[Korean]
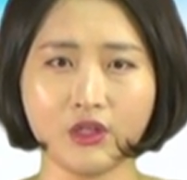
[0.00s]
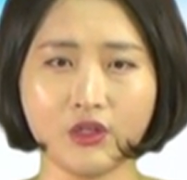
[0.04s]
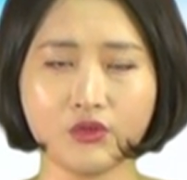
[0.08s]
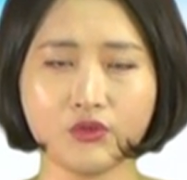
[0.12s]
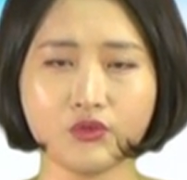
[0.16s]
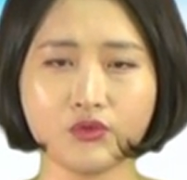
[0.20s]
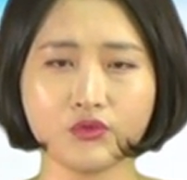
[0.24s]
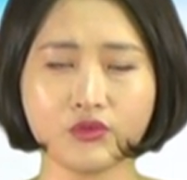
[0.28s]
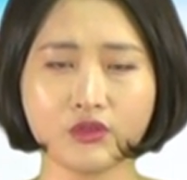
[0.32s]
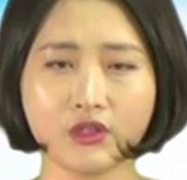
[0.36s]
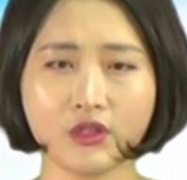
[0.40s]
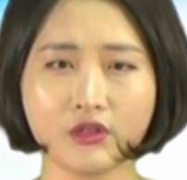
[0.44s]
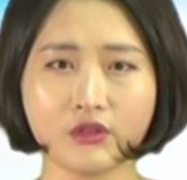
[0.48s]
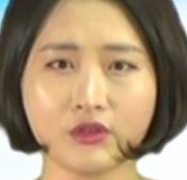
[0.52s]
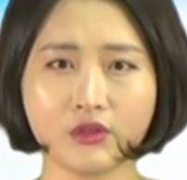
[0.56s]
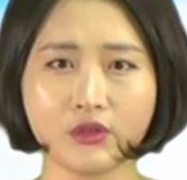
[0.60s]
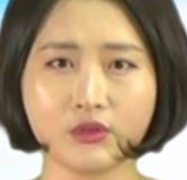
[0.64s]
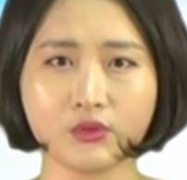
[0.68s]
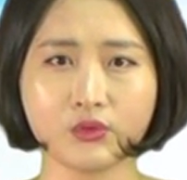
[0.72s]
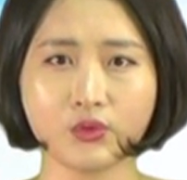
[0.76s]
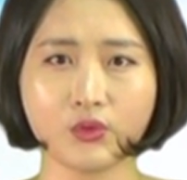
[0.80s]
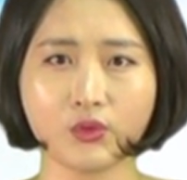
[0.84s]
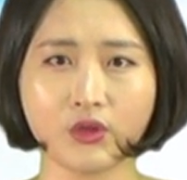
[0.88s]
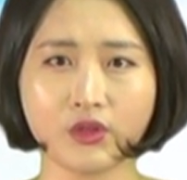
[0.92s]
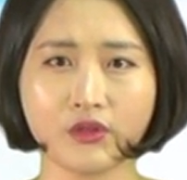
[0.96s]
6년
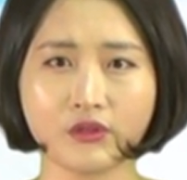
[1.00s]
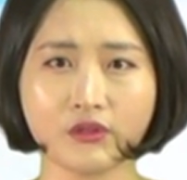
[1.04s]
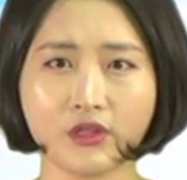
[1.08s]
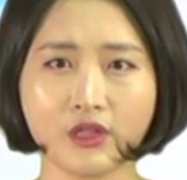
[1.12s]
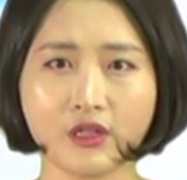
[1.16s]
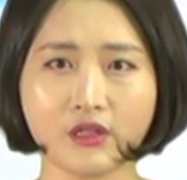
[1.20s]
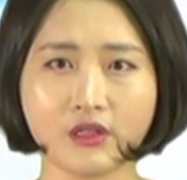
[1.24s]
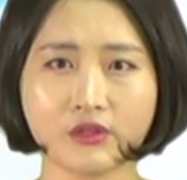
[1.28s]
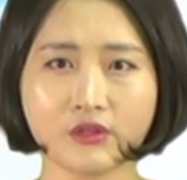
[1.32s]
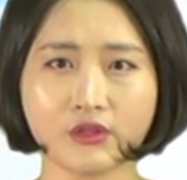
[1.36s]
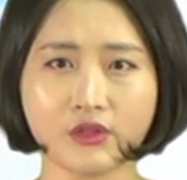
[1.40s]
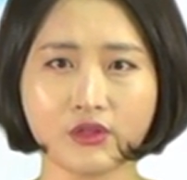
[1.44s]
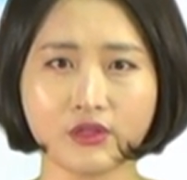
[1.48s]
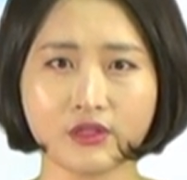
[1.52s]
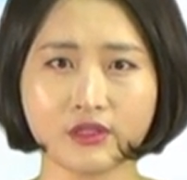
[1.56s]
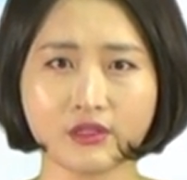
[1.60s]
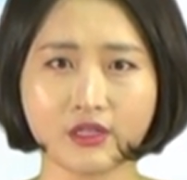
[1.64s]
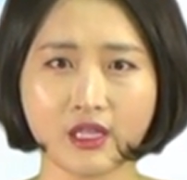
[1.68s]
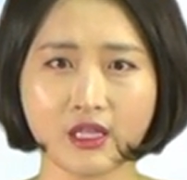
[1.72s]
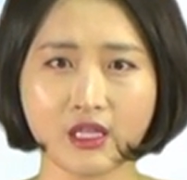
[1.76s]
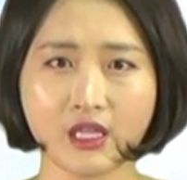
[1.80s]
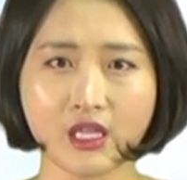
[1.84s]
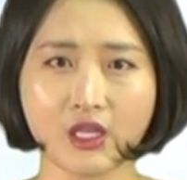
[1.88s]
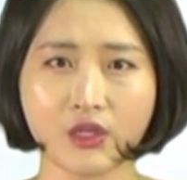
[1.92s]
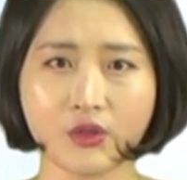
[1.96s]
연속 컨테이너 처리
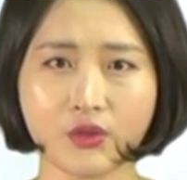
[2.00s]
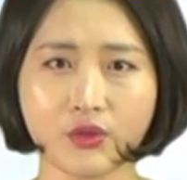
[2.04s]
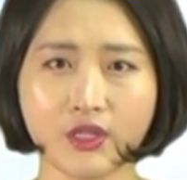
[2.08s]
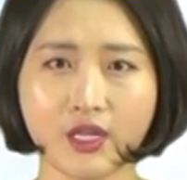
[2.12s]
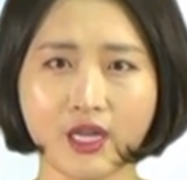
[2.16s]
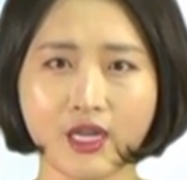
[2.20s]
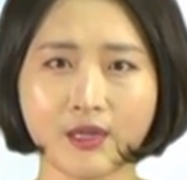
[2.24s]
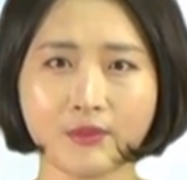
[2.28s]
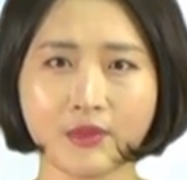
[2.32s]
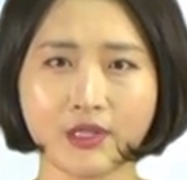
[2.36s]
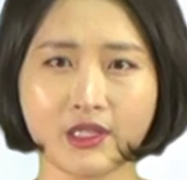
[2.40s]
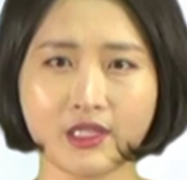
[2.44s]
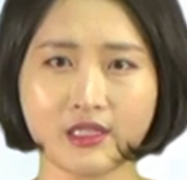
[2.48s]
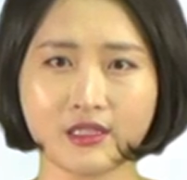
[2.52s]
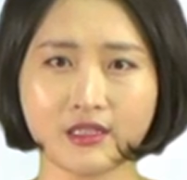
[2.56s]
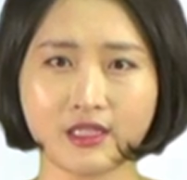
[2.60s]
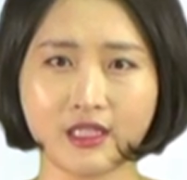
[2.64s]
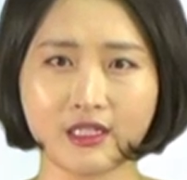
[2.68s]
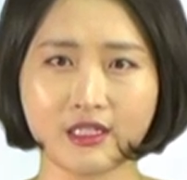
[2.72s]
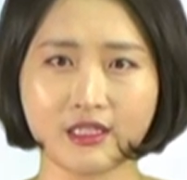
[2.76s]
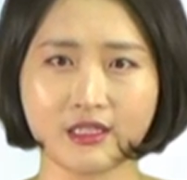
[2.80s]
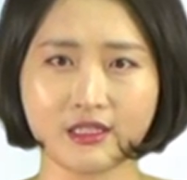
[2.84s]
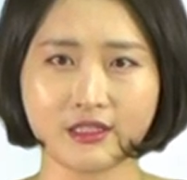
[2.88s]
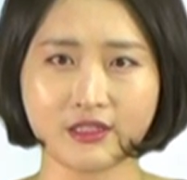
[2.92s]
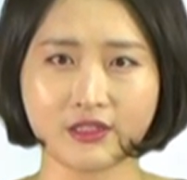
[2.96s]
세계 1위 항만의
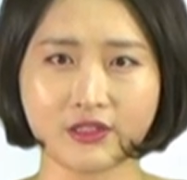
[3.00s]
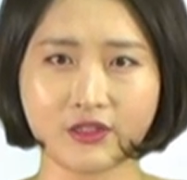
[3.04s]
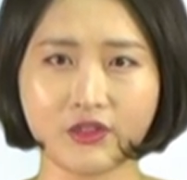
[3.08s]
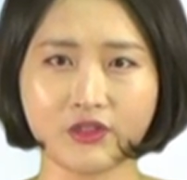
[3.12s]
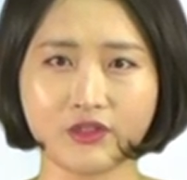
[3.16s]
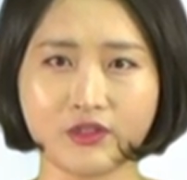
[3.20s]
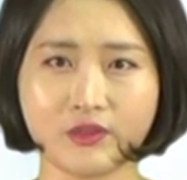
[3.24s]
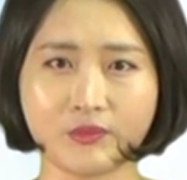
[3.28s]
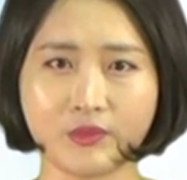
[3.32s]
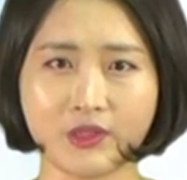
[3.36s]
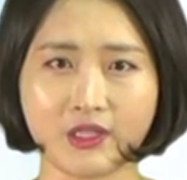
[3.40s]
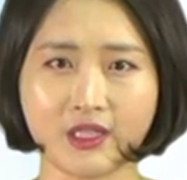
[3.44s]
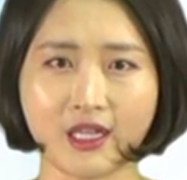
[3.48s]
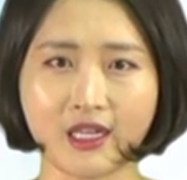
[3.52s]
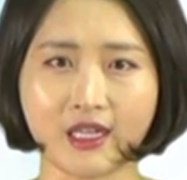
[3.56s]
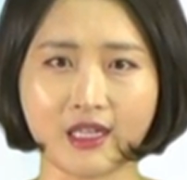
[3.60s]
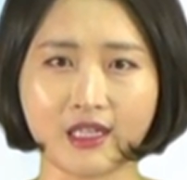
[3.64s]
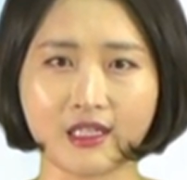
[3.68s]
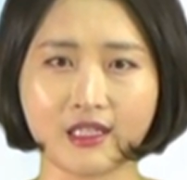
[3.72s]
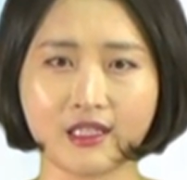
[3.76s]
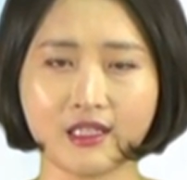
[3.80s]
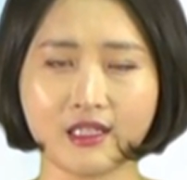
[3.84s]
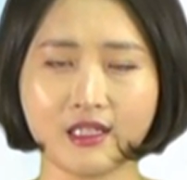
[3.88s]
자리를 지켰습니다.